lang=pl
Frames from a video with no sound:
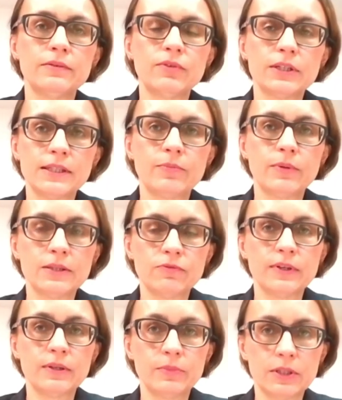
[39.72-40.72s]
e, własnych
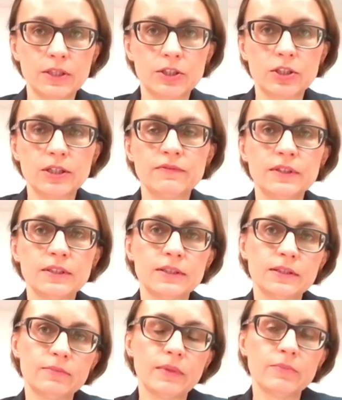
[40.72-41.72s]
placówek medycznych,
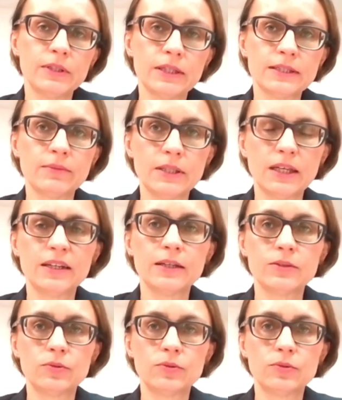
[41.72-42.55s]
więc mamy te same dane,